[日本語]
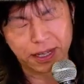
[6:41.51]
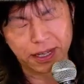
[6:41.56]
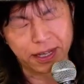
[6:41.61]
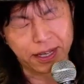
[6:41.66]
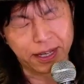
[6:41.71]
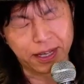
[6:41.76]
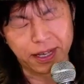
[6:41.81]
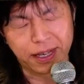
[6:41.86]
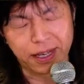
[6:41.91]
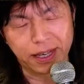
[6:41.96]

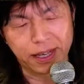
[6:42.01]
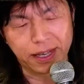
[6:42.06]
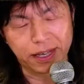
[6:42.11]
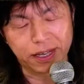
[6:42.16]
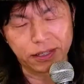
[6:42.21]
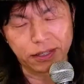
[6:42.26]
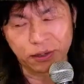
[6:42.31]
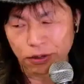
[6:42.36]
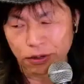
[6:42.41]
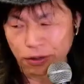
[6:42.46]

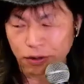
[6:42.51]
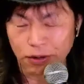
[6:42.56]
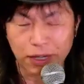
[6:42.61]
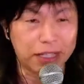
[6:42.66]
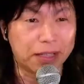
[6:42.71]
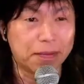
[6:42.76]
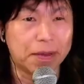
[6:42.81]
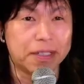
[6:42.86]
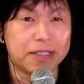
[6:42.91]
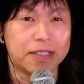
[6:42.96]
えー、いろいろ
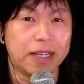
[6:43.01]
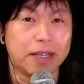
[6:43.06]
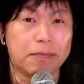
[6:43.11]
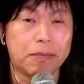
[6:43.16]
やってまして、